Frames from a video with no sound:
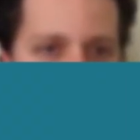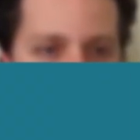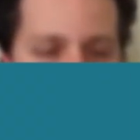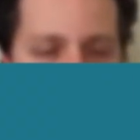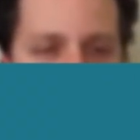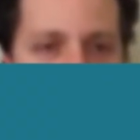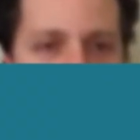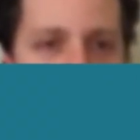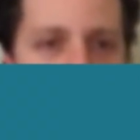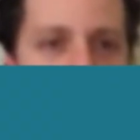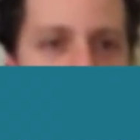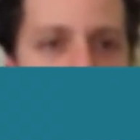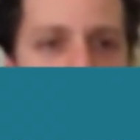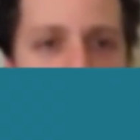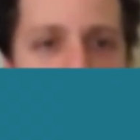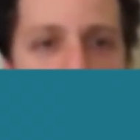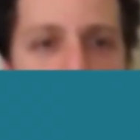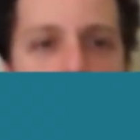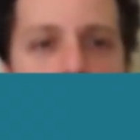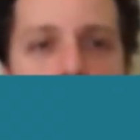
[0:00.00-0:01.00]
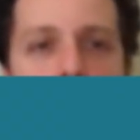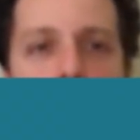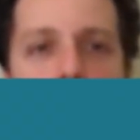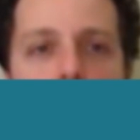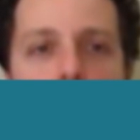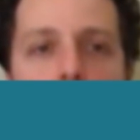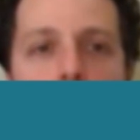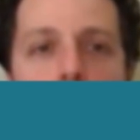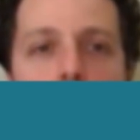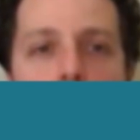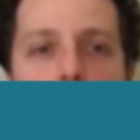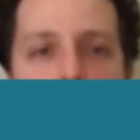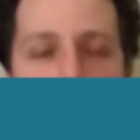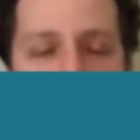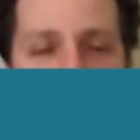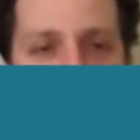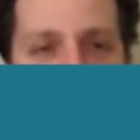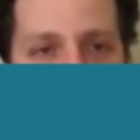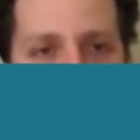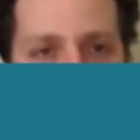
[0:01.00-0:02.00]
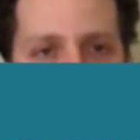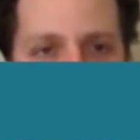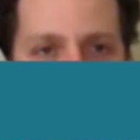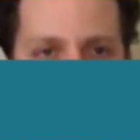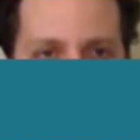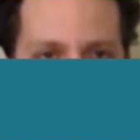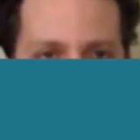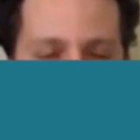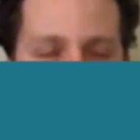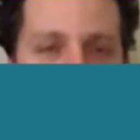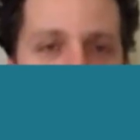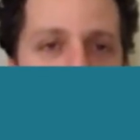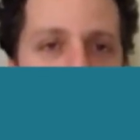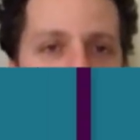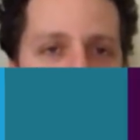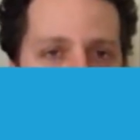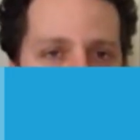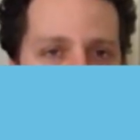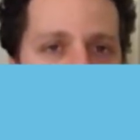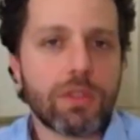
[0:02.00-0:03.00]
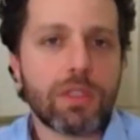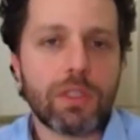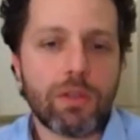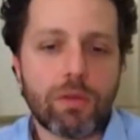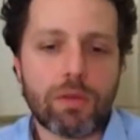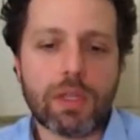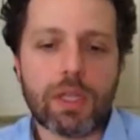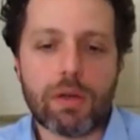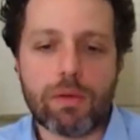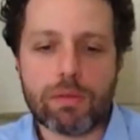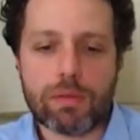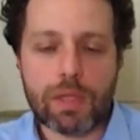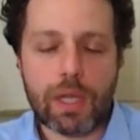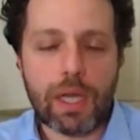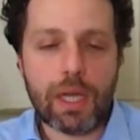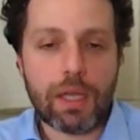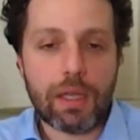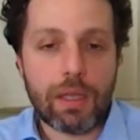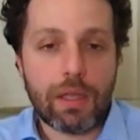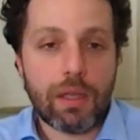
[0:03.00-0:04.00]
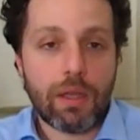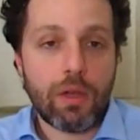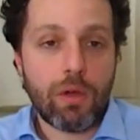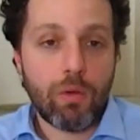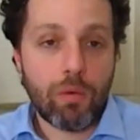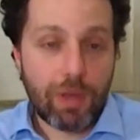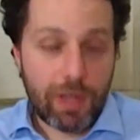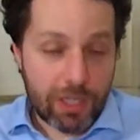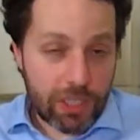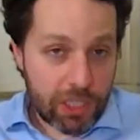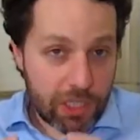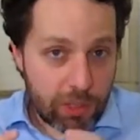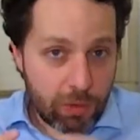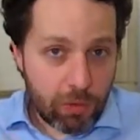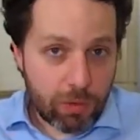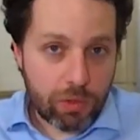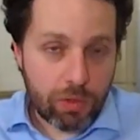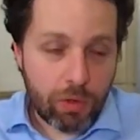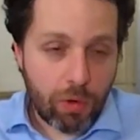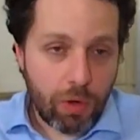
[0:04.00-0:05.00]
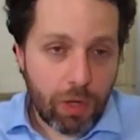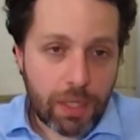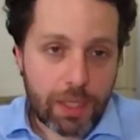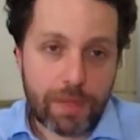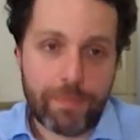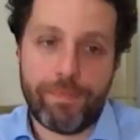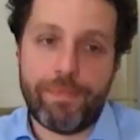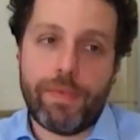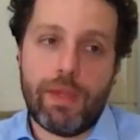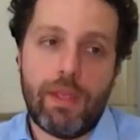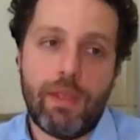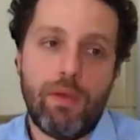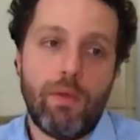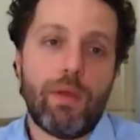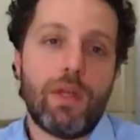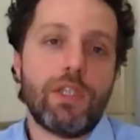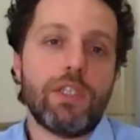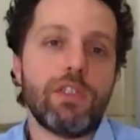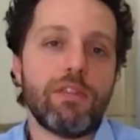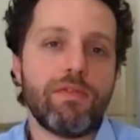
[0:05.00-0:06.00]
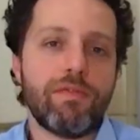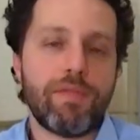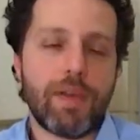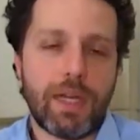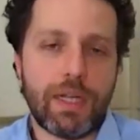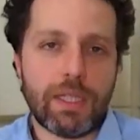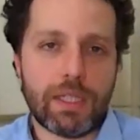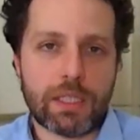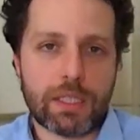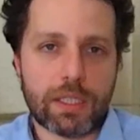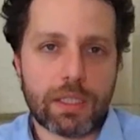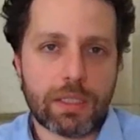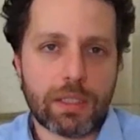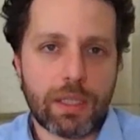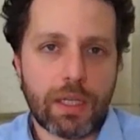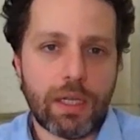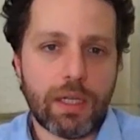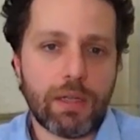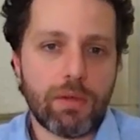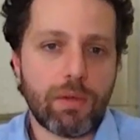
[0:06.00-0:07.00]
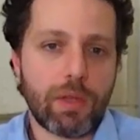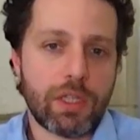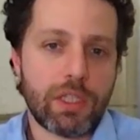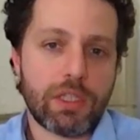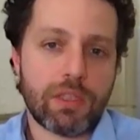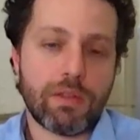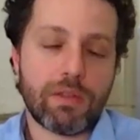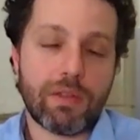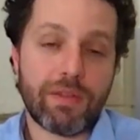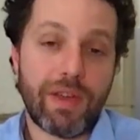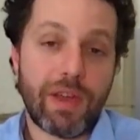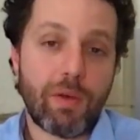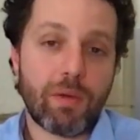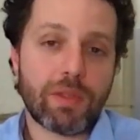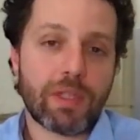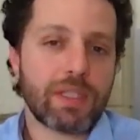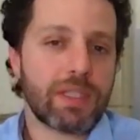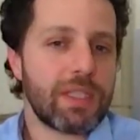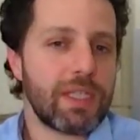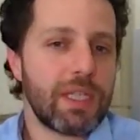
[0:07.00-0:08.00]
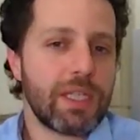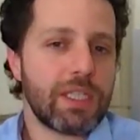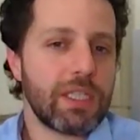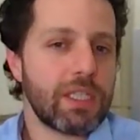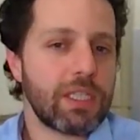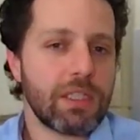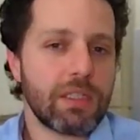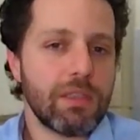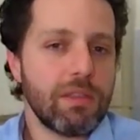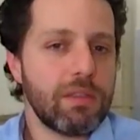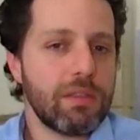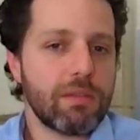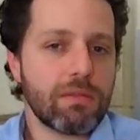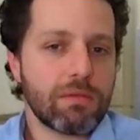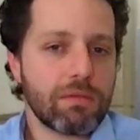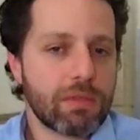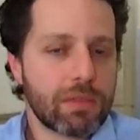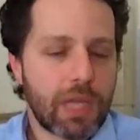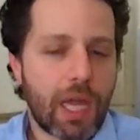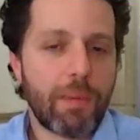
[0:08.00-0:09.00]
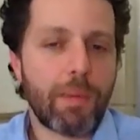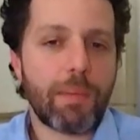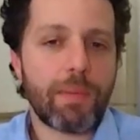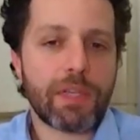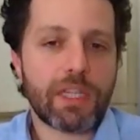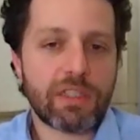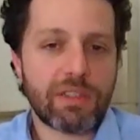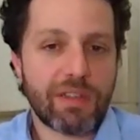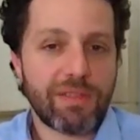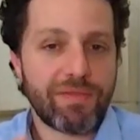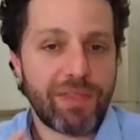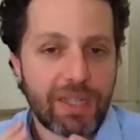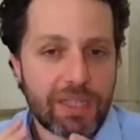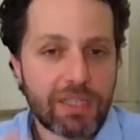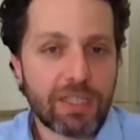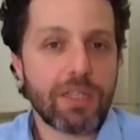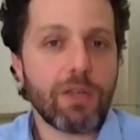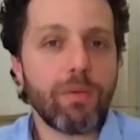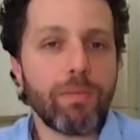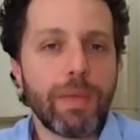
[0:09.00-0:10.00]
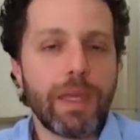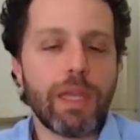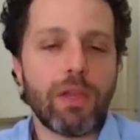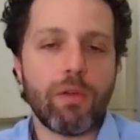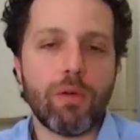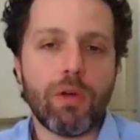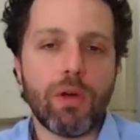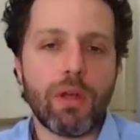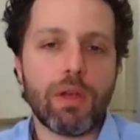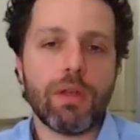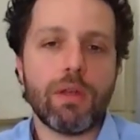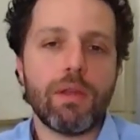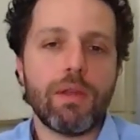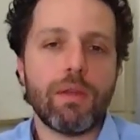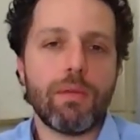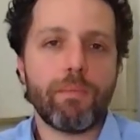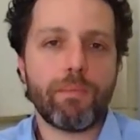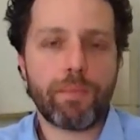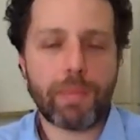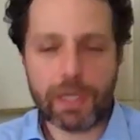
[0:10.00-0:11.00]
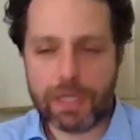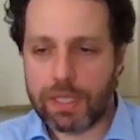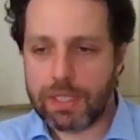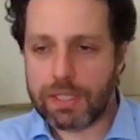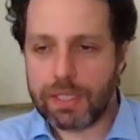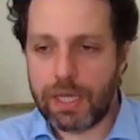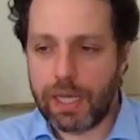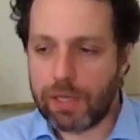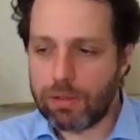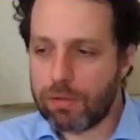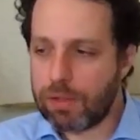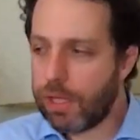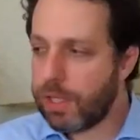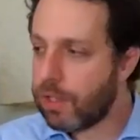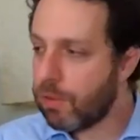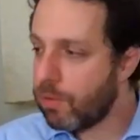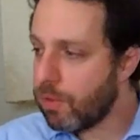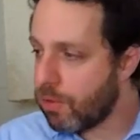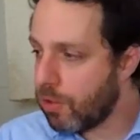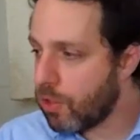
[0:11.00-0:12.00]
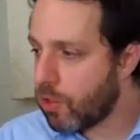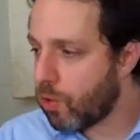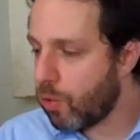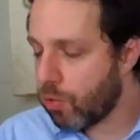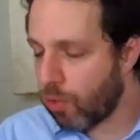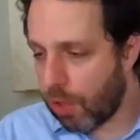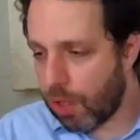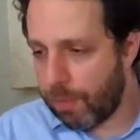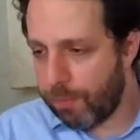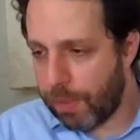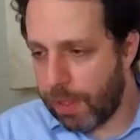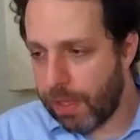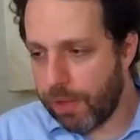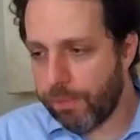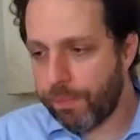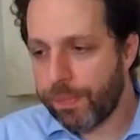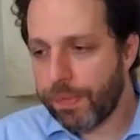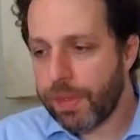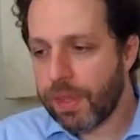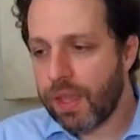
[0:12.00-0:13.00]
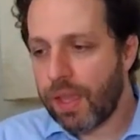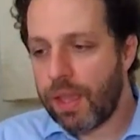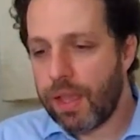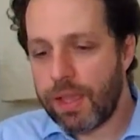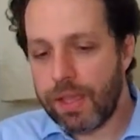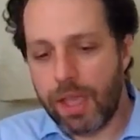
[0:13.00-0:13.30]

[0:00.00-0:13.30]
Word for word: obviamente, e a gente vai optar por fazer tratamento sim ou não, tá? O que a gente controla é o que a gente faz, tá? O que, a gente, o que vai acontecer a gente não sabe, mas a gente vai fazer o melhor para dar certo, tá? Então isso a gente controla bem